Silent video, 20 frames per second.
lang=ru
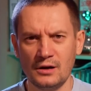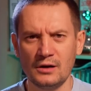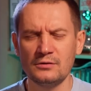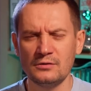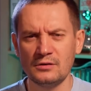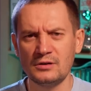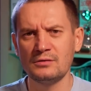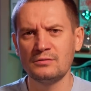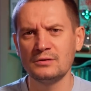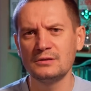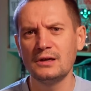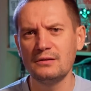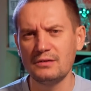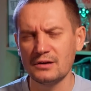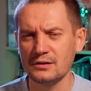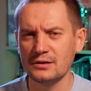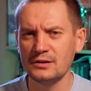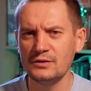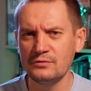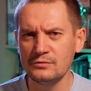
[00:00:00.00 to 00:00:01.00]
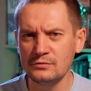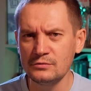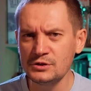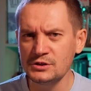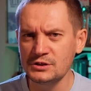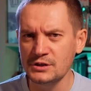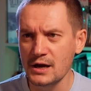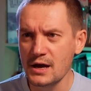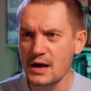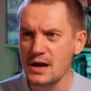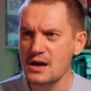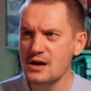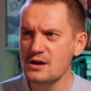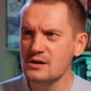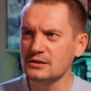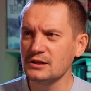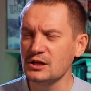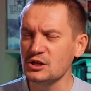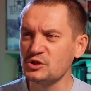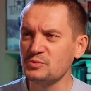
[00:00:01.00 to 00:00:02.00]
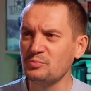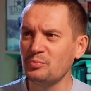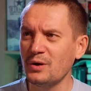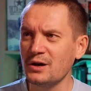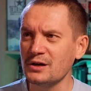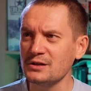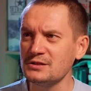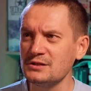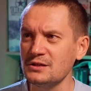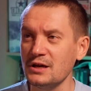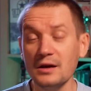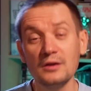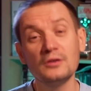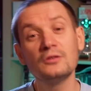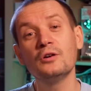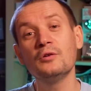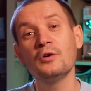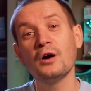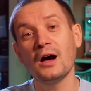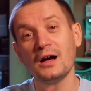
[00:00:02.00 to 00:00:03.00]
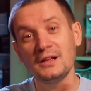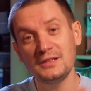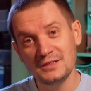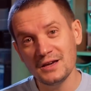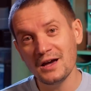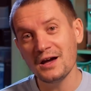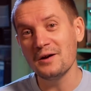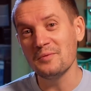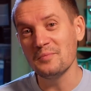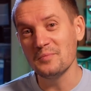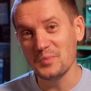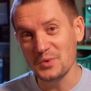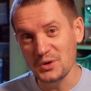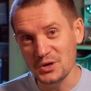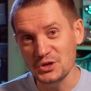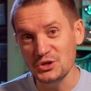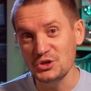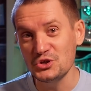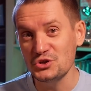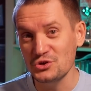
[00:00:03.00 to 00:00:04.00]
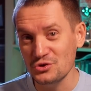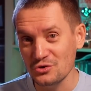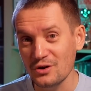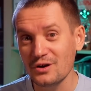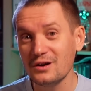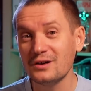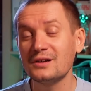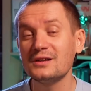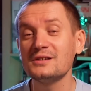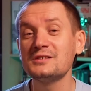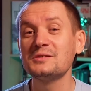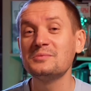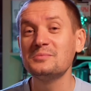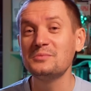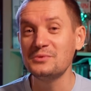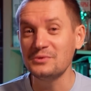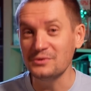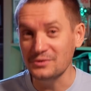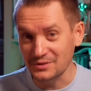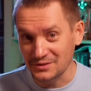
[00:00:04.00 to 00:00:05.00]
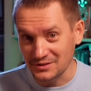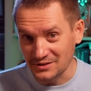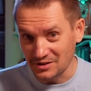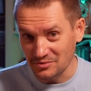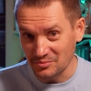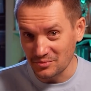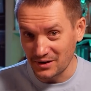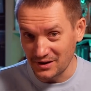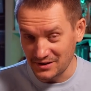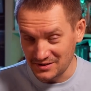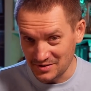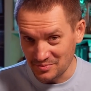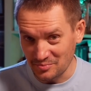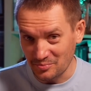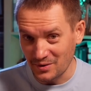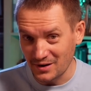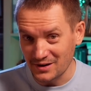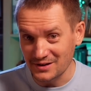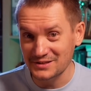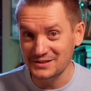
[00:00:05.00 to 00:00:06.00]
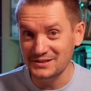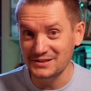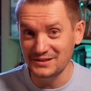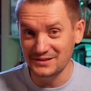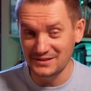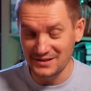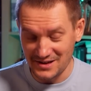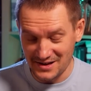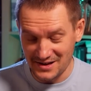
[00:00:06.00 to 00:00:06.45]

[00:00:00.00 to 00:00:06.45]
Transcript: о которых вы, наверное, не в курсе. Наш партии, но ну, хотя мы еще рассмотрим эти партии,